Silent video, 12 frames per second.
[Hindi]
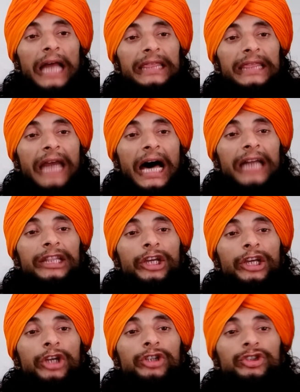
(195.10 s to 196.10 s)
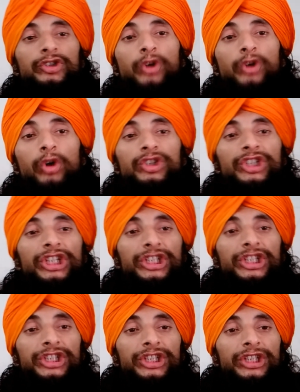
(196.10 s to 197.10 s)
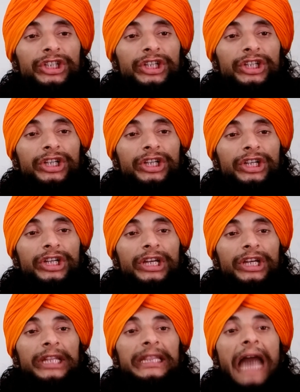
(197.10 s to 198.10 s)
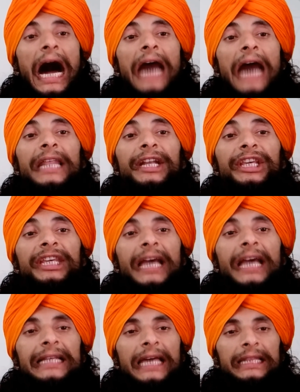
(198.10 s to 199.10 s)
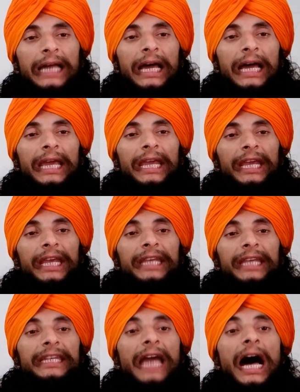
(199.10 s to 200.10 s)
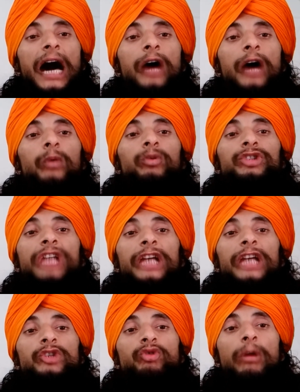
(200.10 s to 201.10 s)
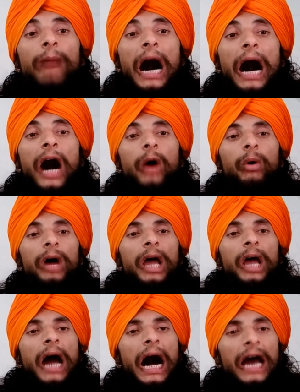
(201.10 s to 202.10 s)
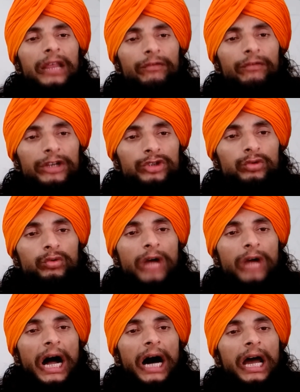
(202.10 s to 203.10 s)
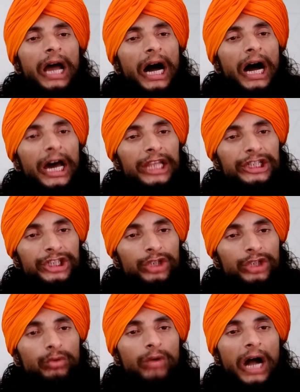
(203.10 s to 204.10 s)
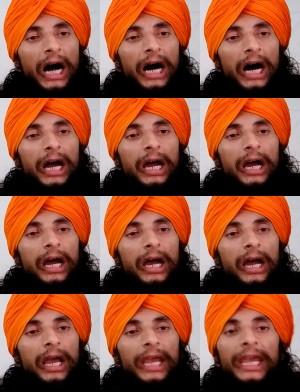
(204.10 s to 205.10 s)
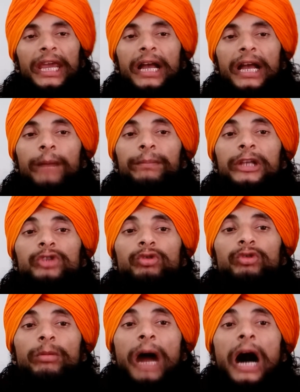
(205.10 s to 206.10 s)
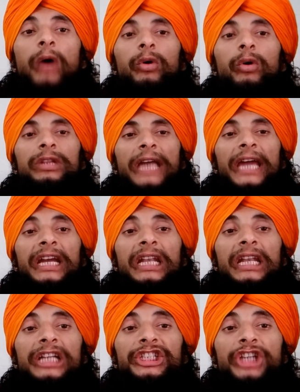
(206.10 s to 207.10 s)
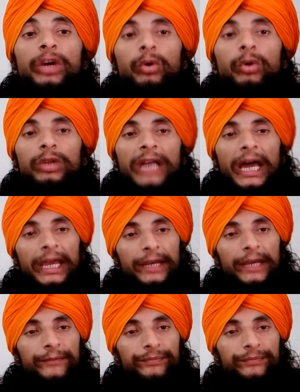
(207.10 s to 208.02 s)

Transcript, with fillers: अर्थात जो चीज धारण किया जाता है या उसका स्वभाव हर वस्तु का हर जीव का एक अपना स्वभाव होता है एक लक्षण होता है